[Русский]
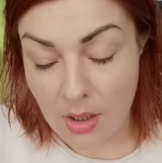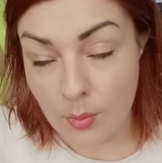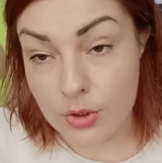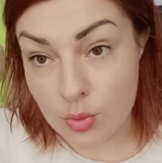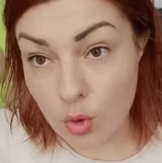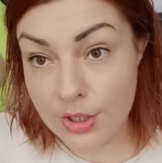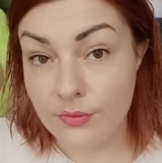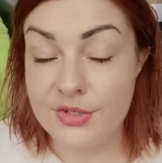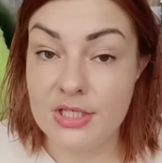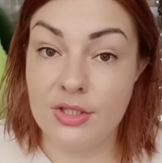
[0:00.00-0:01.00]
почему они
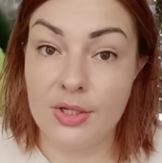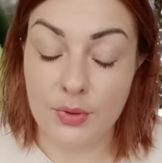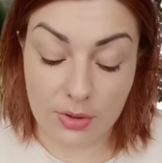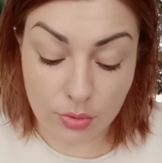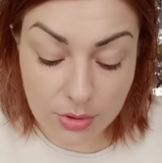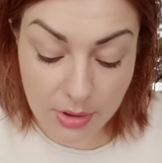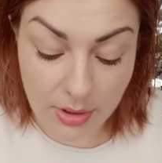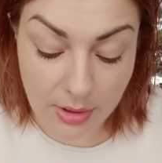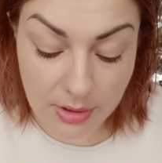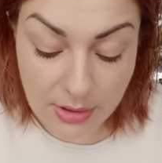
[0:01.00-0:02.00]
во все три продукта...
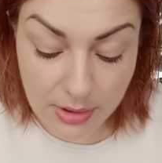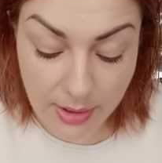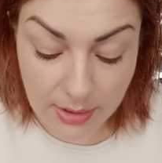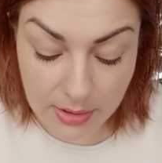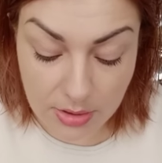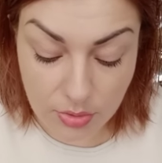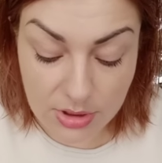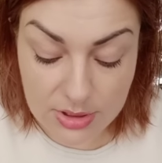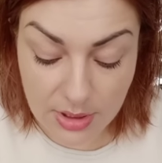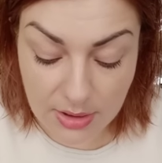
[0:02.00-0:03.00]
Ладно, хайлайтер, он и
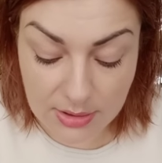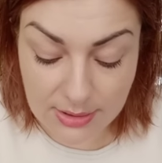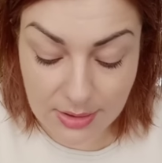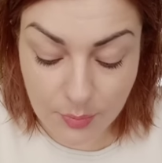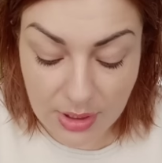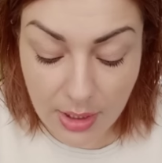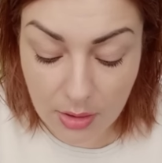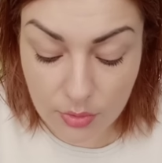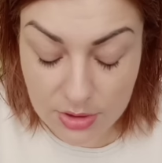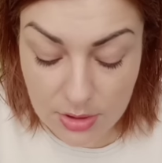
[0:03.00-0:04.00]
есть хайлайтер,
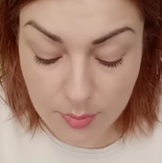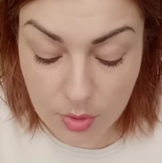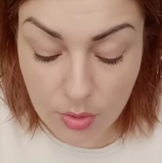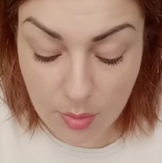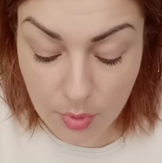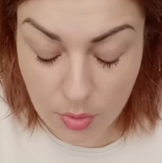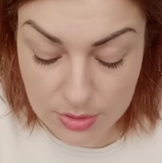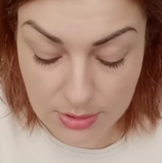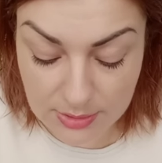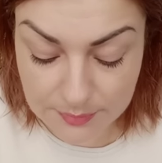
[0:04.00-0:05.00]
напихали вот этих много
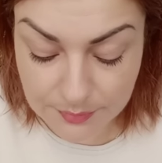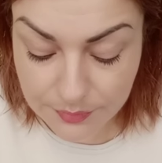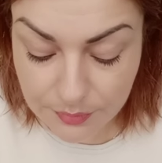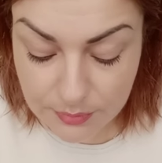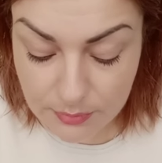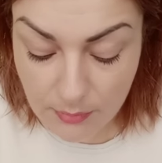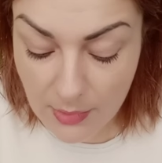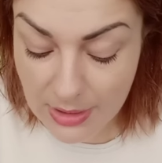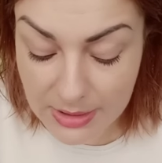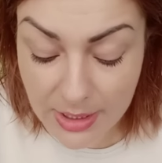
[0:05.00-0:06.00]
блесток.
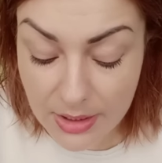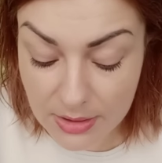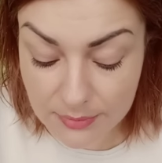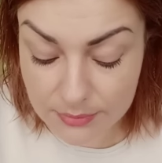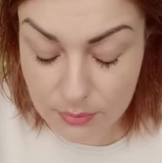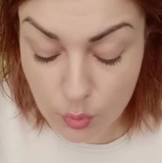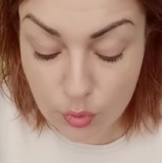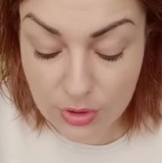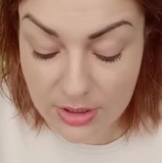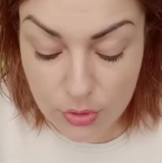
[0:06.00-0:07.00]
Я, ну,
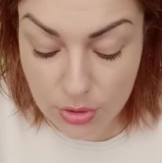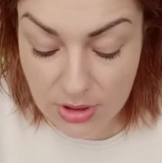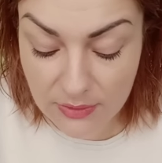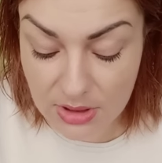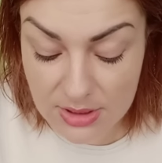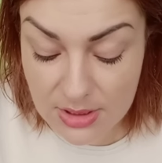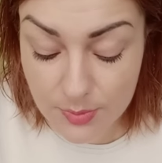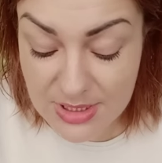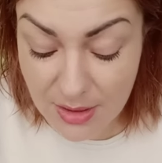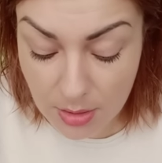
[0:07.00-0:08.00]
я, девчонки, наверное, если бы
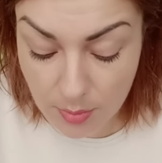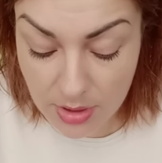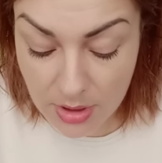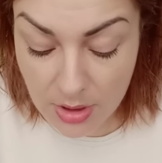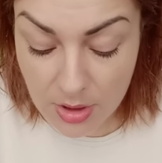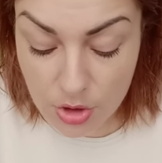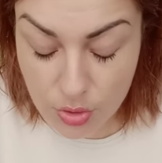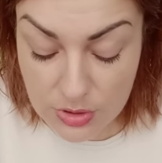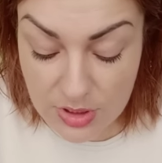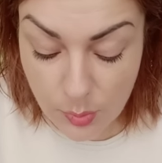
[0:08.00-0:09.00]
знала бы,
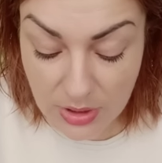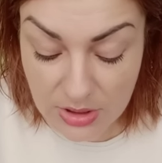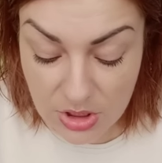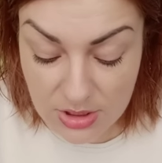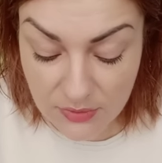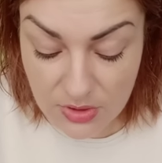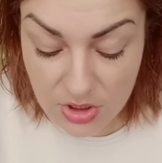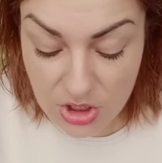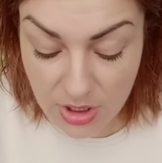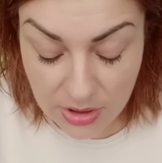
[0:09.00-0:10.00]
что здесь практически все
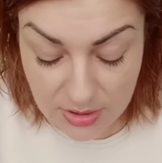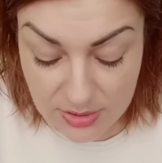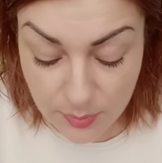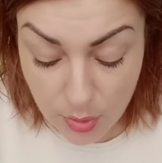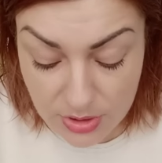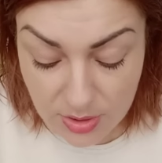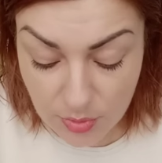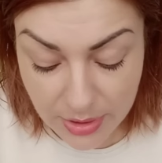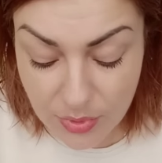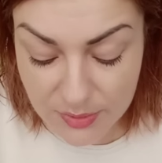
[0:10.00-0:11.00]
шарики с
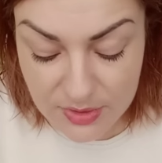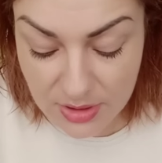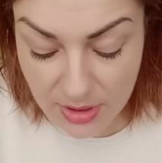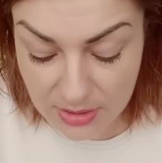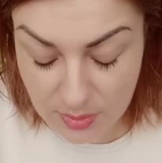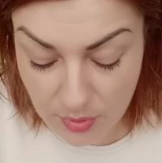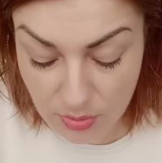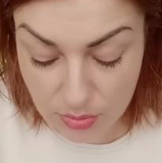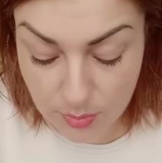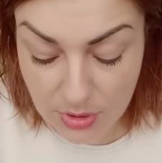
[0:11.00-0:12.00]
блестками, я бы не взяла этот
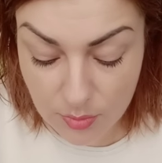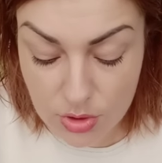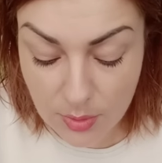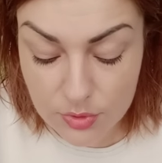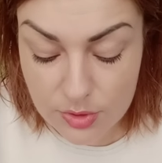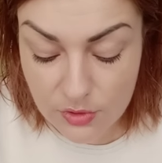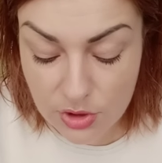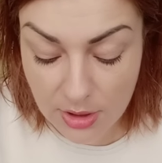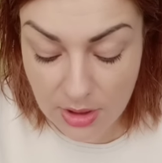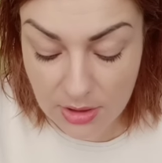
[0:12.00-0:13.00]
продукт. Потому что, допустим,
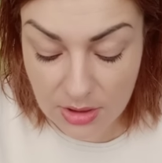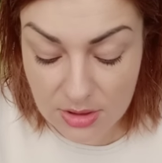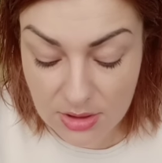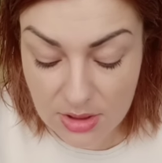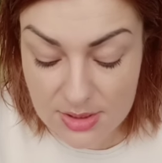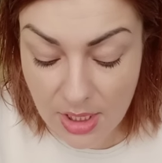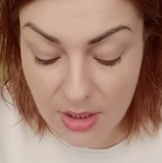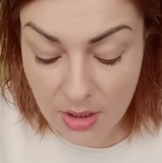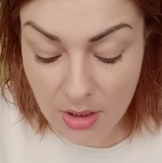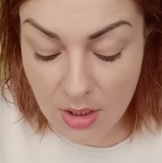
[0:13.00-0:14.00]
вчера я нанесла
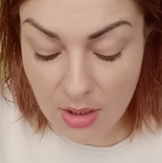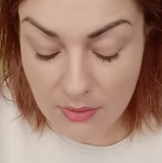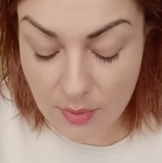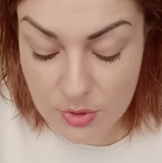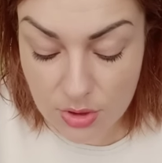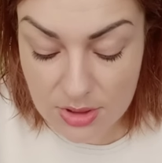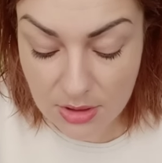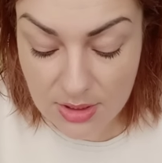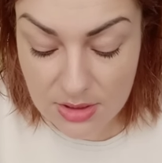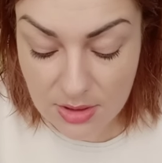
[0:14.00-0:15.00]
в обзоре
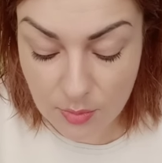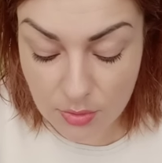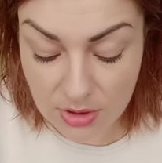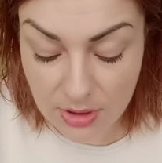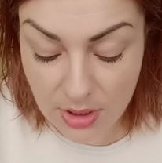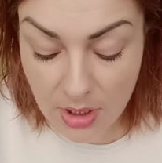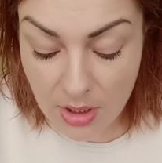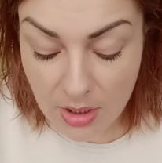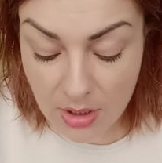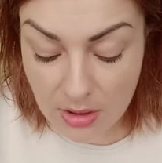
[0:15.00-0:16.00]
заказа немного, да,
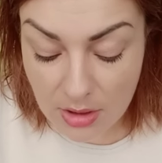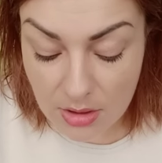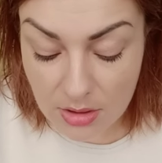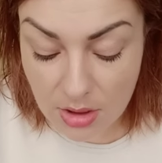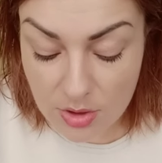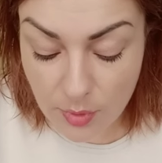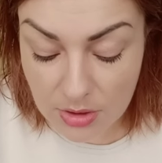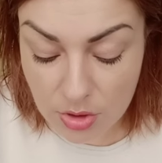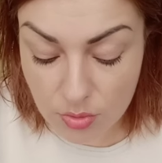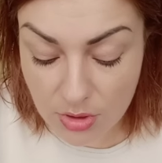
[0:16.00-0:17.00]
и я же
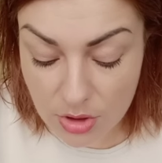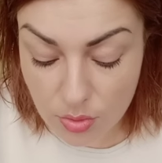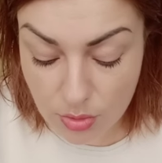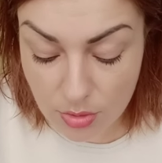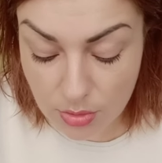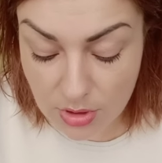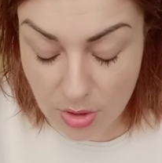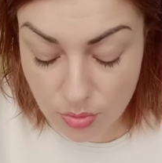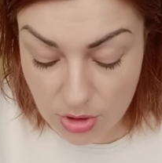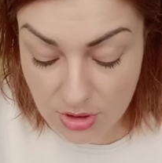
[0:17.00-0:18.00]
малышку ношу на, на
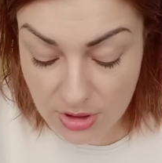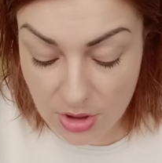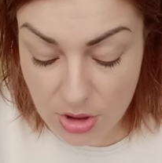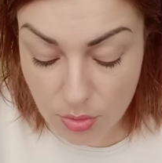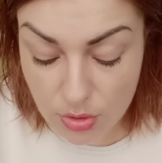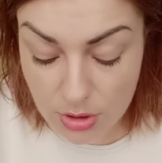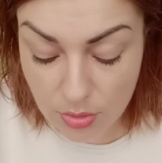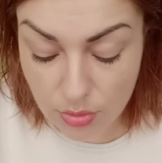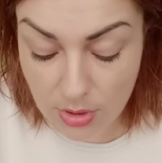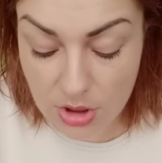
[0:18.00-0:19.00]
ручках, я же ее
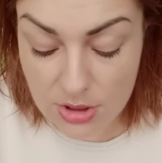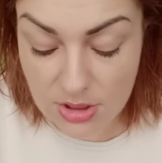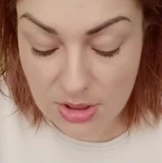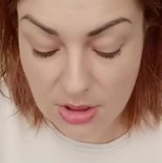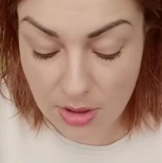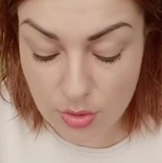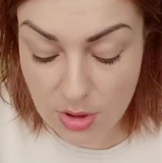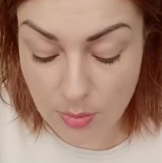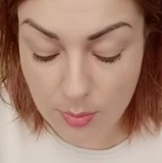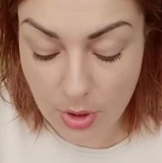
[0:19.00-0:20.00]
целую, я же с ней играюсь,
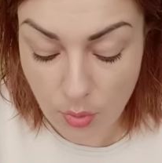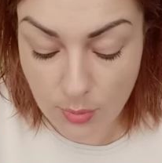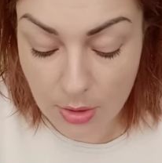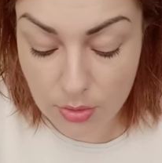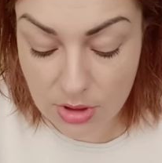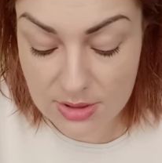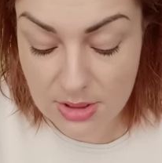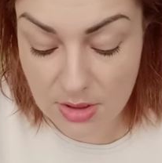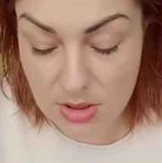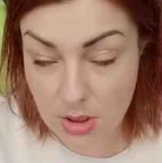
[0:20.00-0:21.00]
обнимаю миллион раз
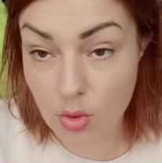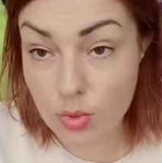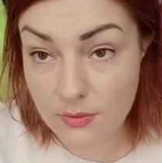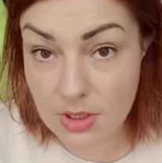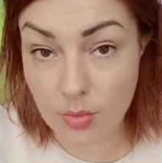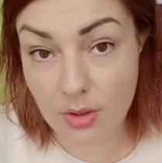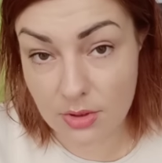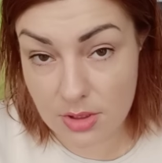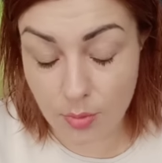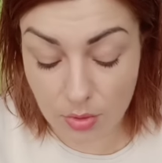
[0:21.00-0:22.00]
на Она у меня вся была в
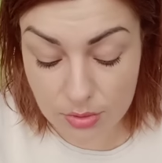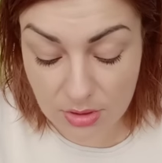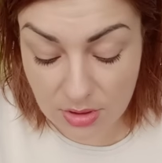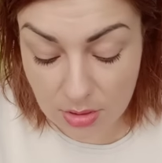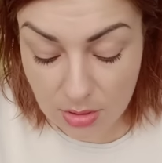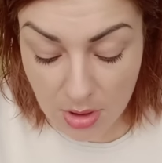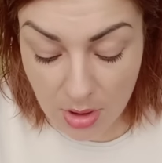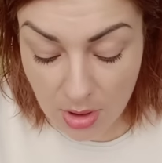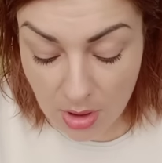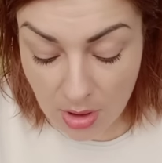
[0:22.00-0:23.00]
этих блестках.
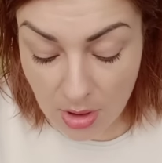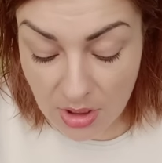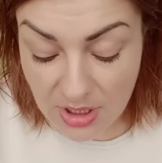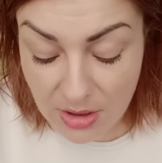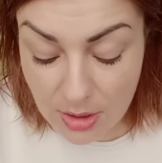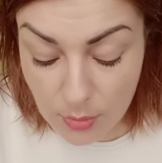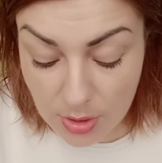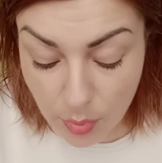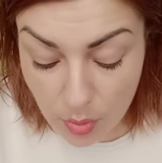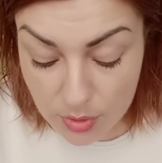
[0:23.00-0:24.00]
И это
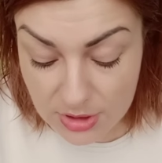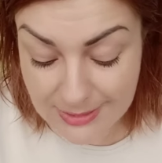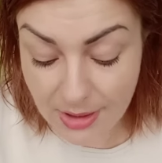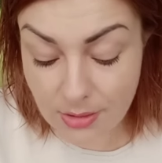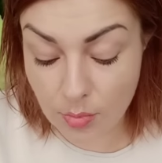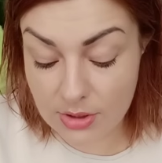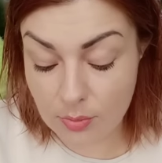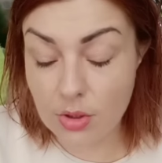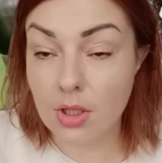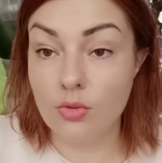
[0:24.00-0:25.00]
именно блески. Ладно бы это
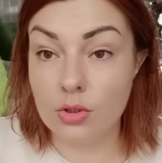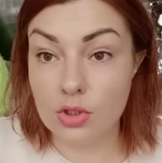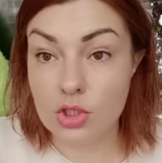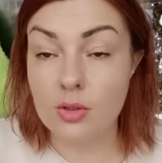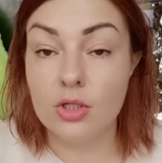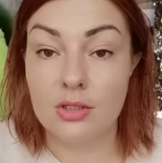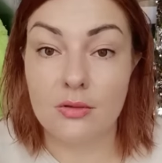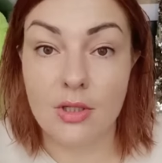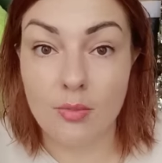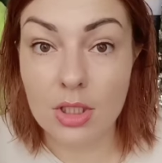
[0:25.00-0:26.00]
был какой-то шиммер,
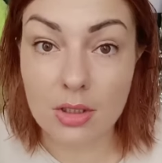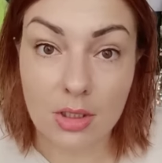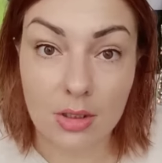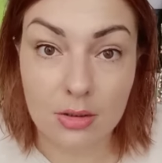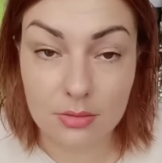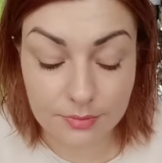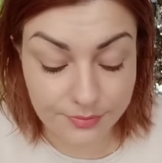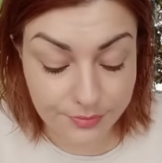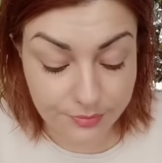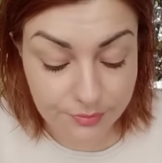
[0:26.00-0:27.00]
равномерная
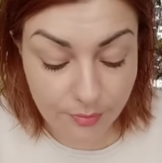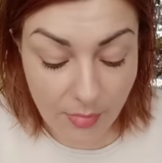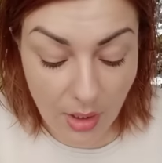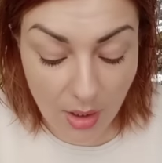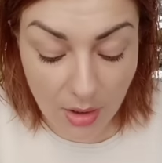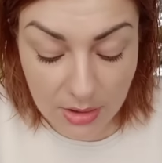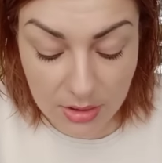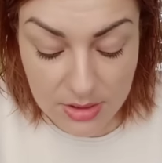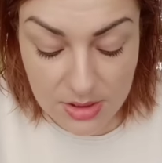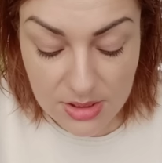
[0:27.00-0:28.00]
какая-то
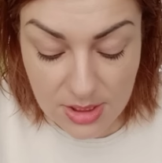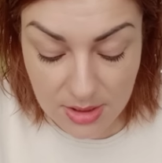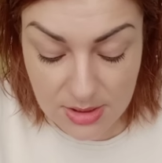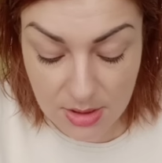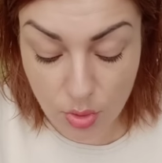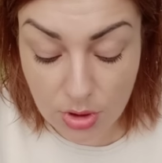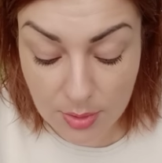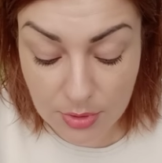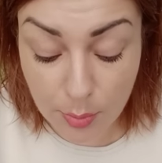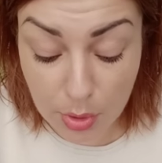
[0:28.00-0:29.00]
консистенция, но это
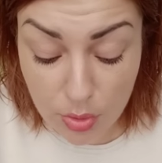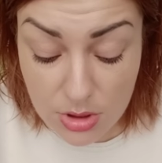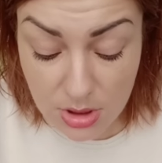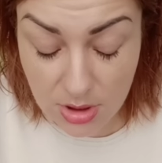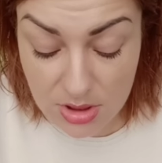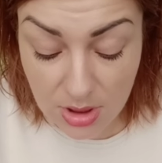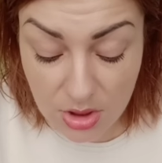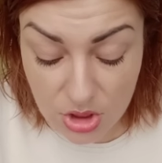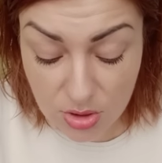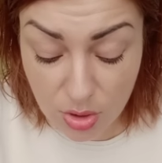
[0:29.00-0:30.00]
именно блески
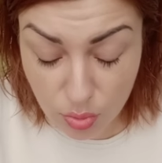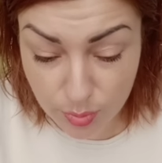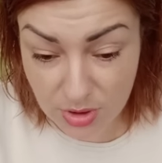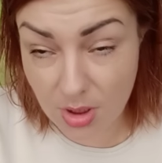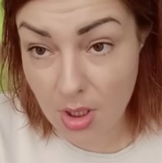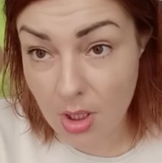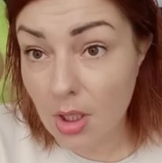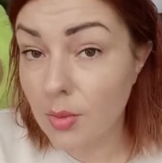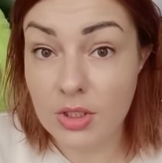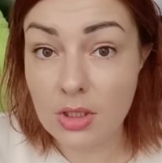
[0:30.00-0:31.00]
достаточно крупные.
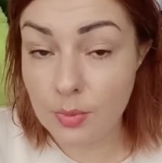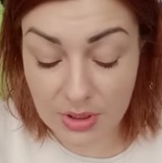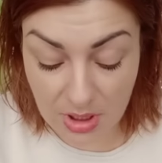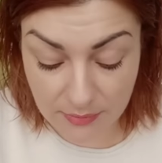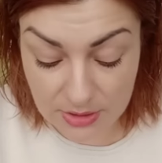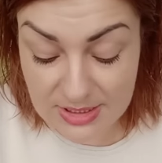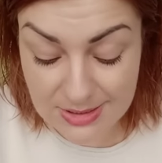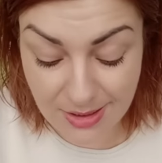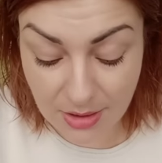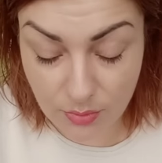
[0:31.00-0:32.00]
Мне не понравился
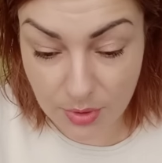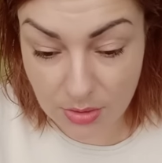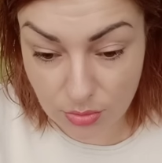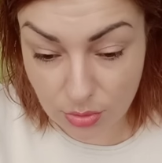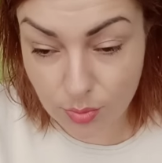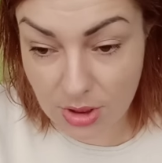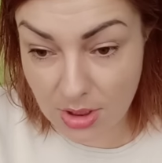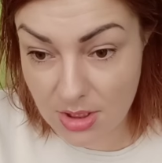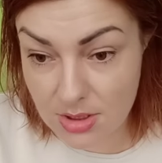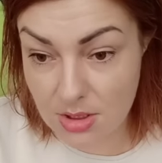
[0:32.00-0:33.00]
из-за этого продукта. У меня
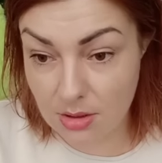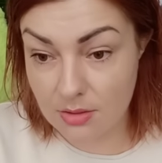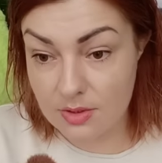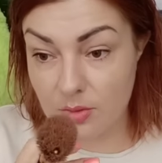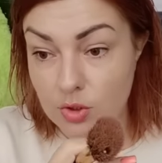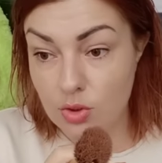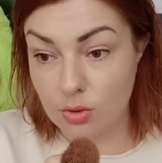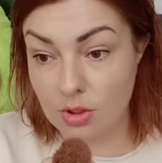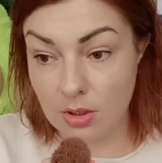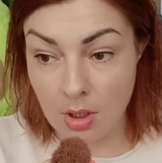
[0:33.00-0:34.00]
есть э,
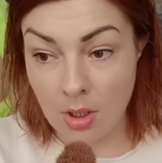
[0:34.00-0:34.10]
запеченные